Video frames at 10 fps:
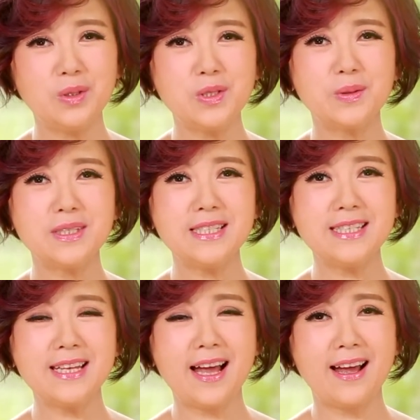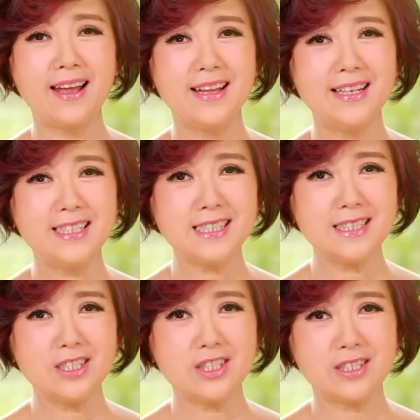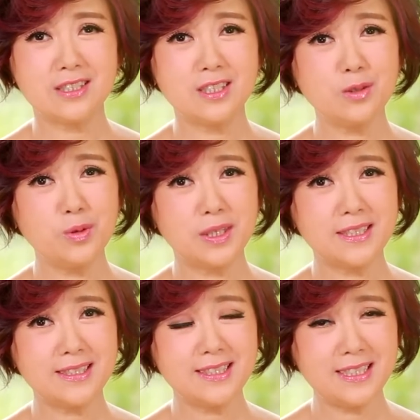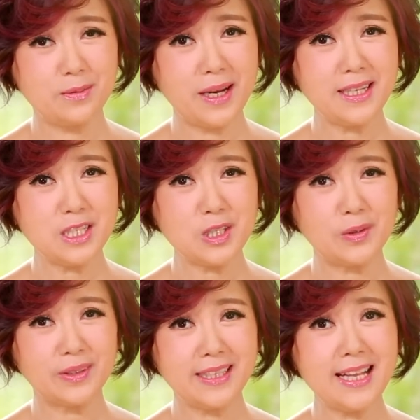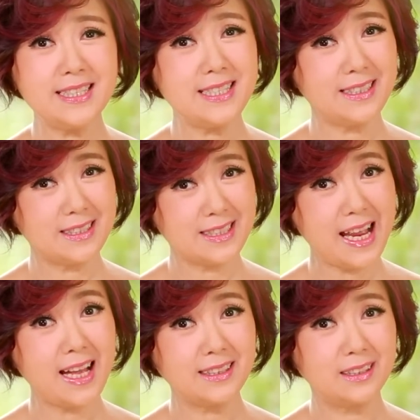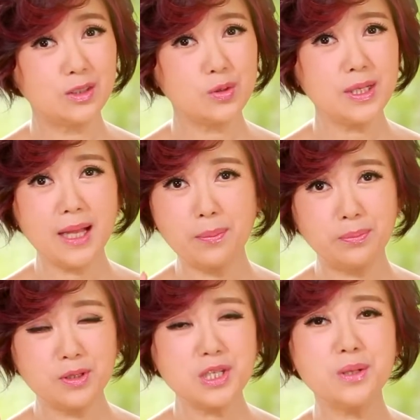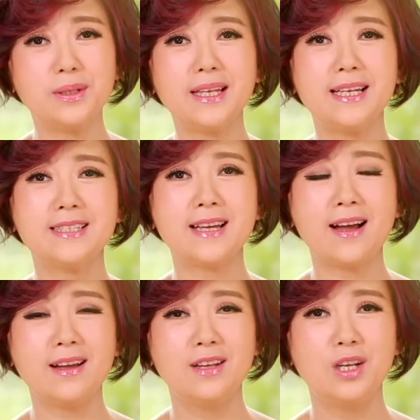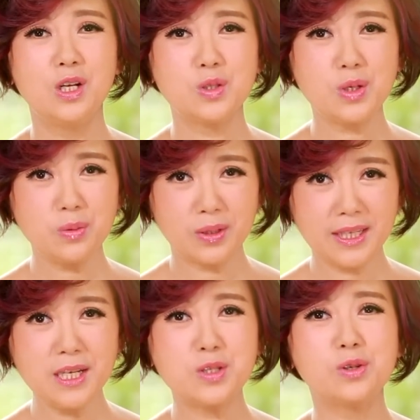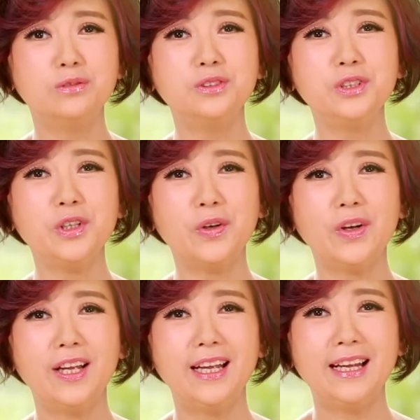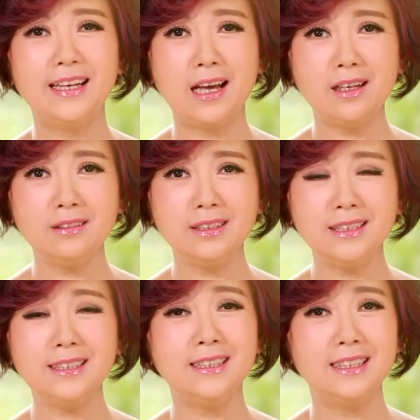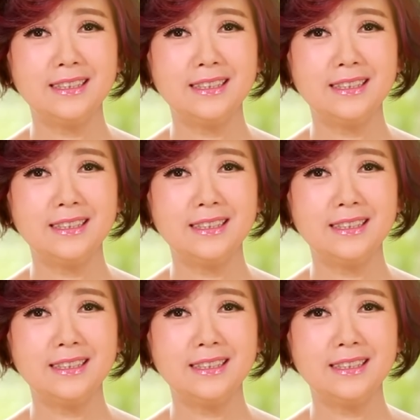我总是想，这个纸是我洗完了手干净擦的，所以它不至于太脏，所以我可以重复用。然后呢，